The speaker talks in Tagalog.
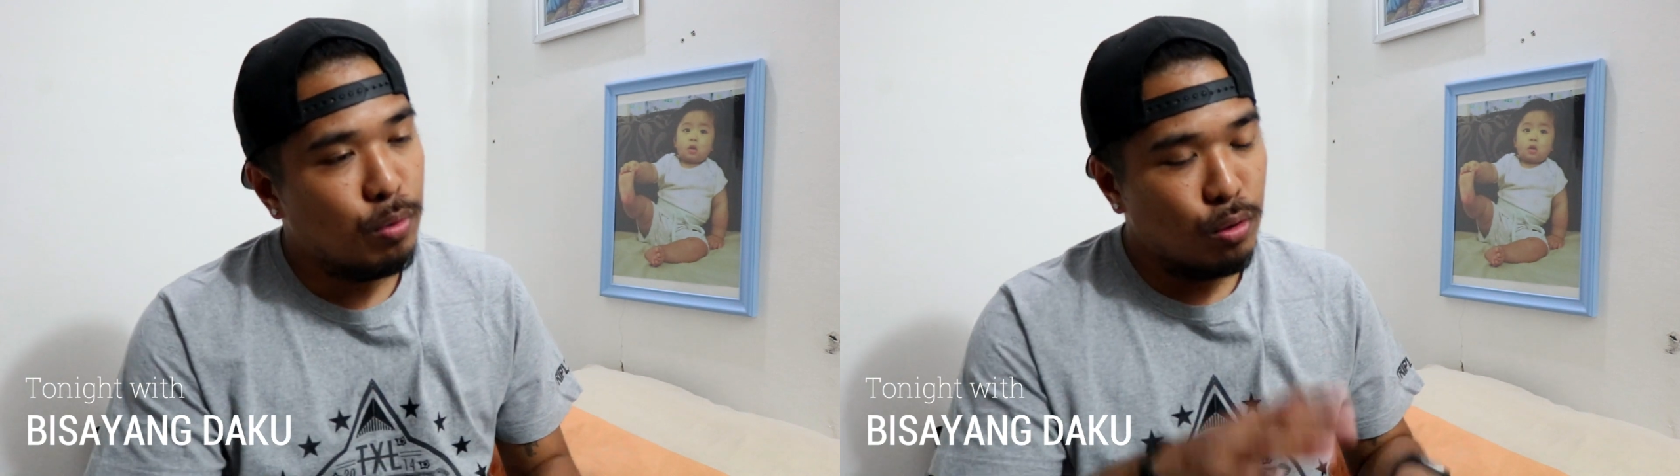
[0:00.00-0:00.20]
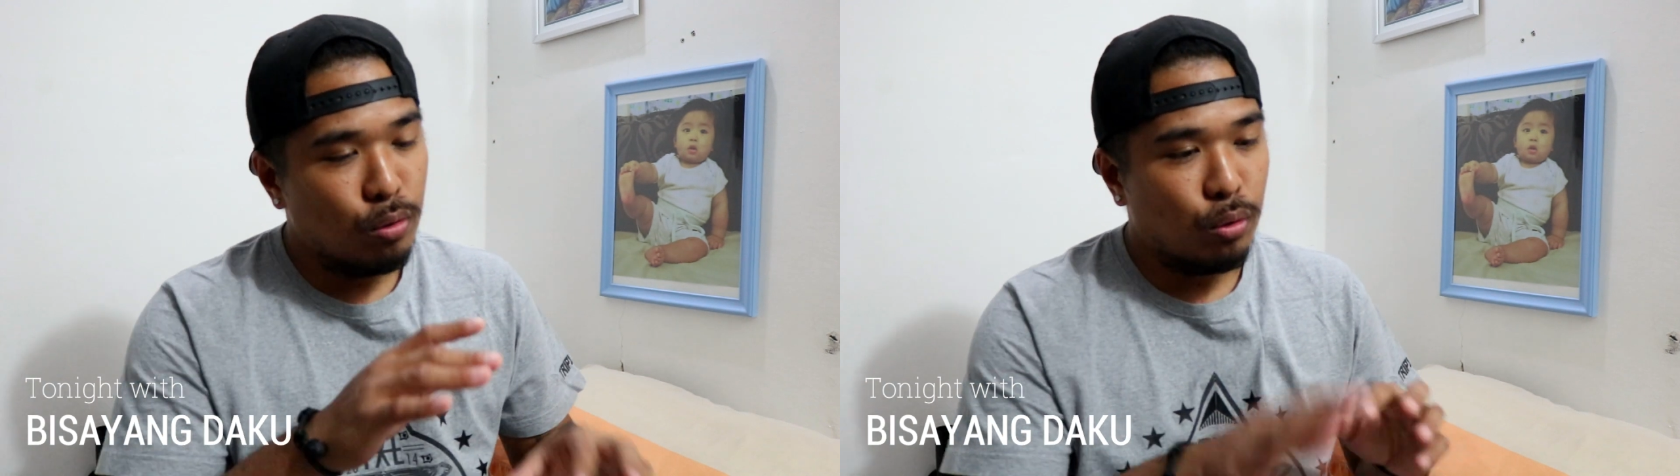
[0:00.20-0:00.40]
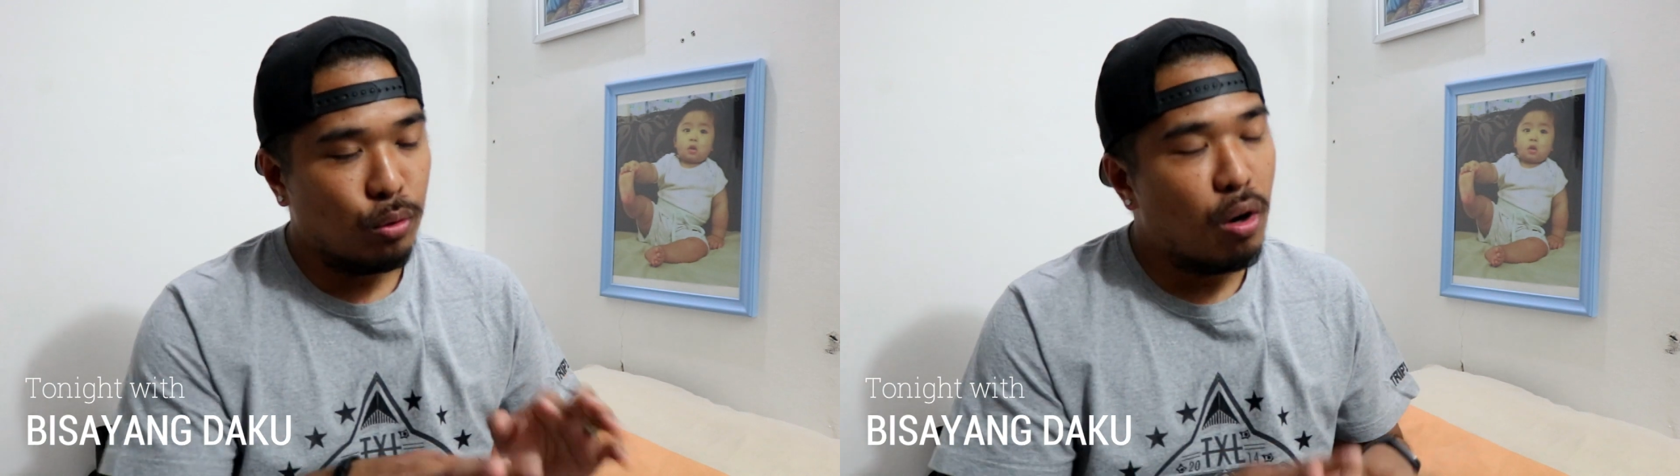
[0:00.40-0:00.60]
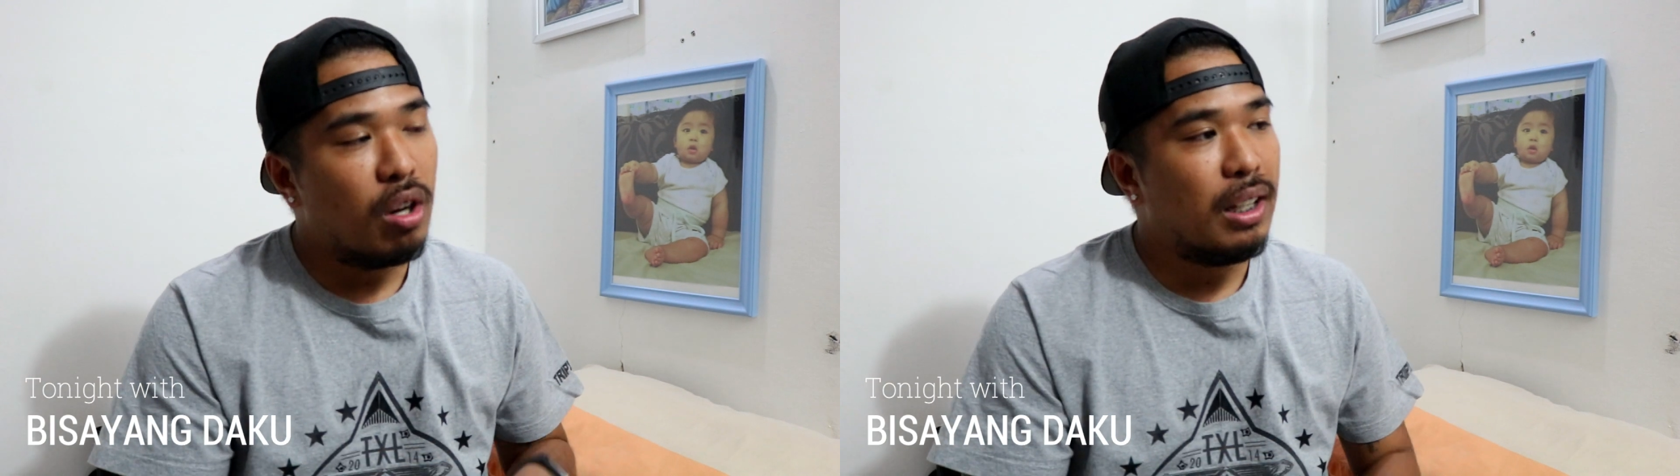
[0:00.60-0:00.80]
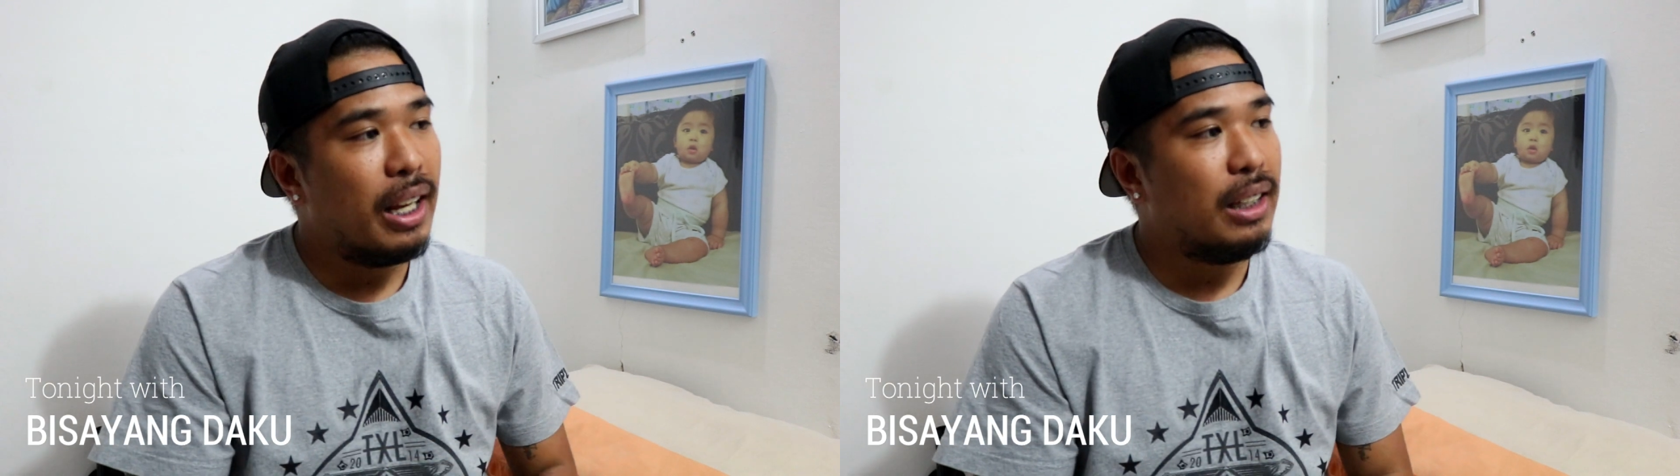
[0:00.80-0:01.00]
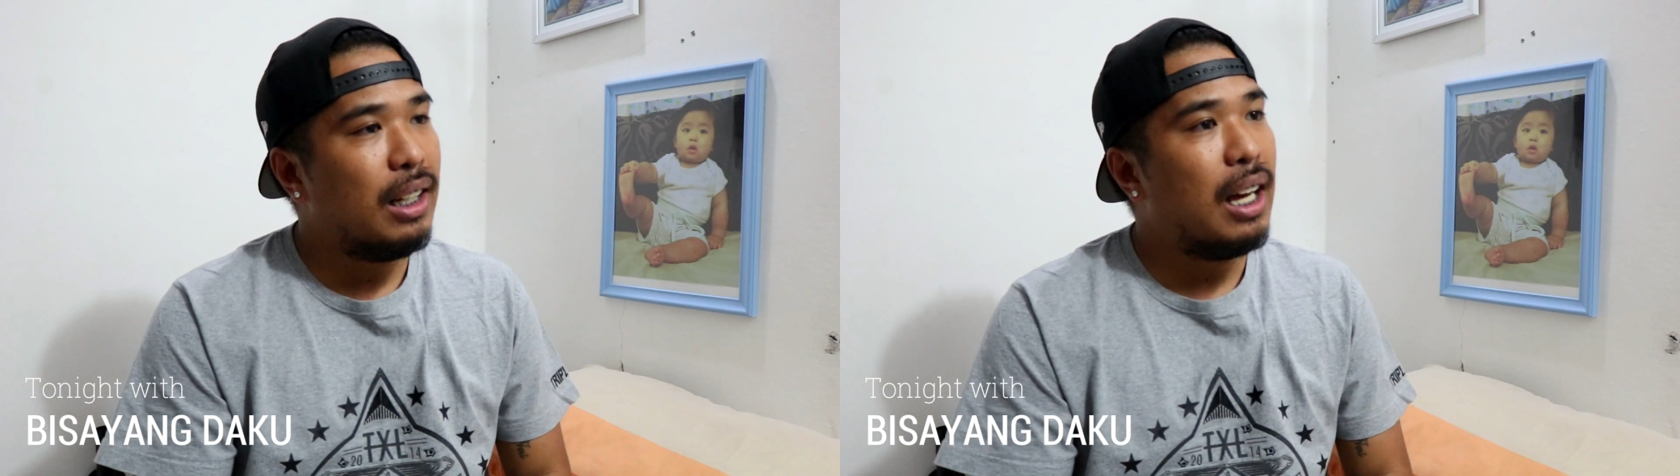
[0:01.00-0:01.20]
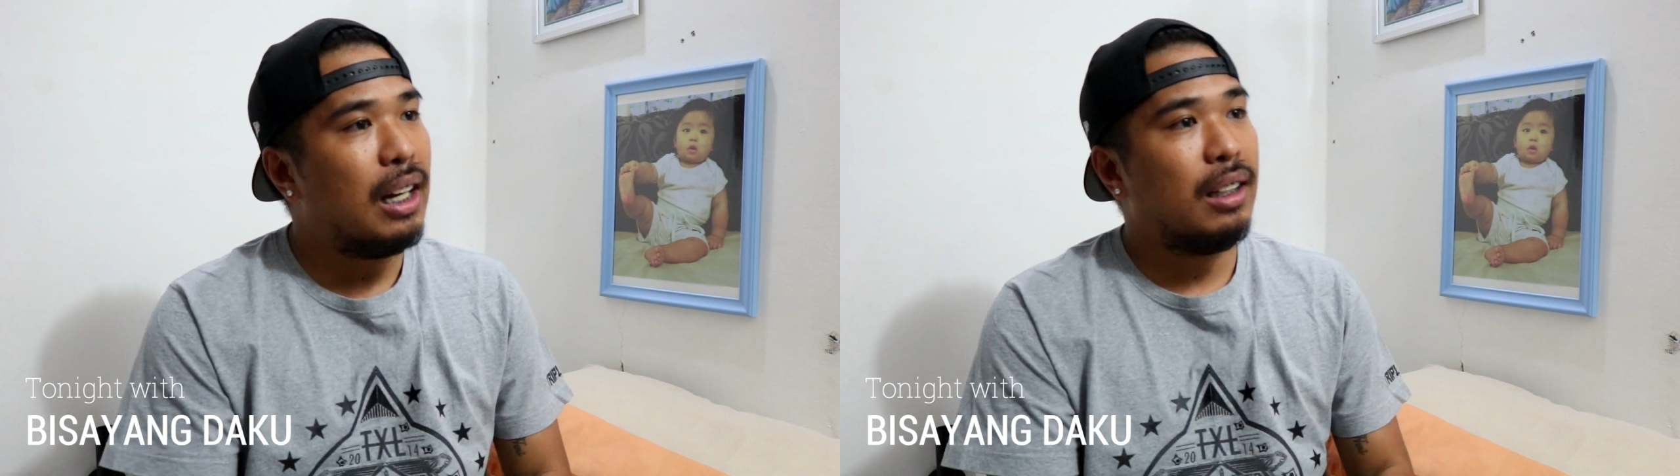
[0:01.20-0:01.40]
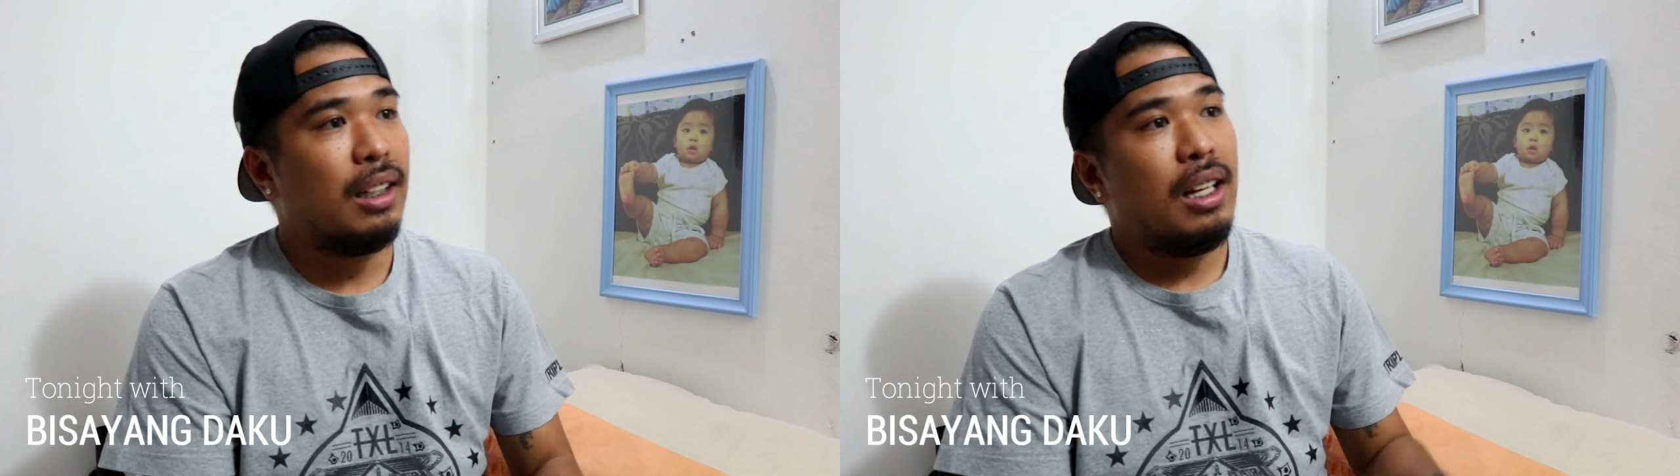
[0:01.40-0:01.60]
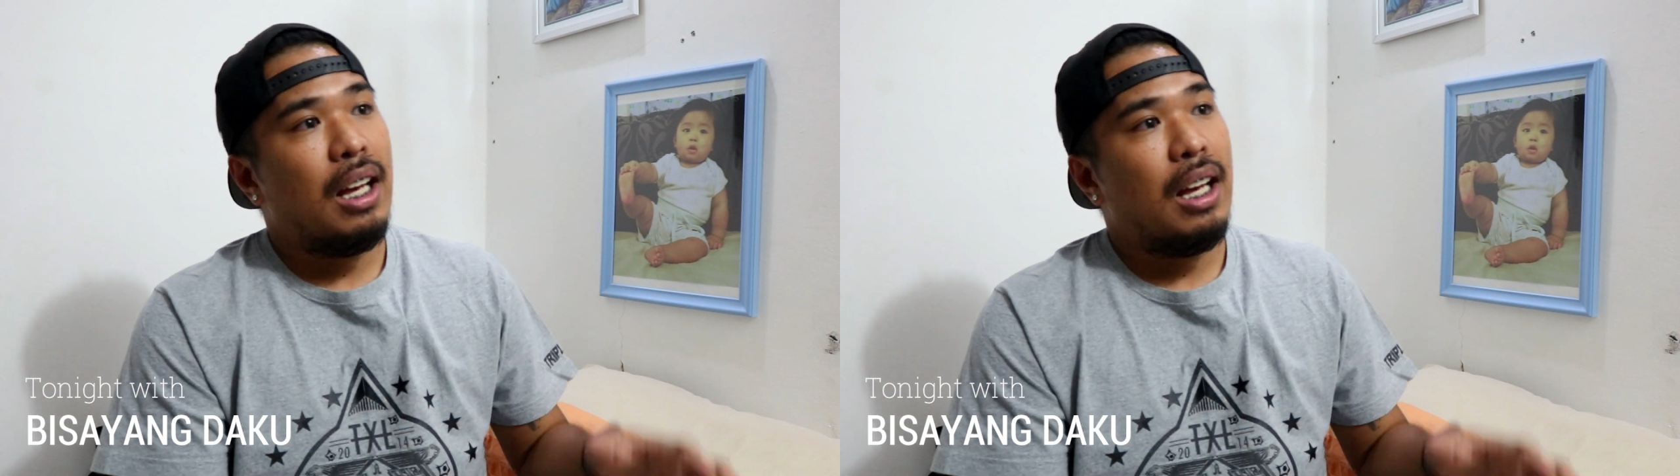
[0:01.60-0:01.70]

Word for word: yung true online lang,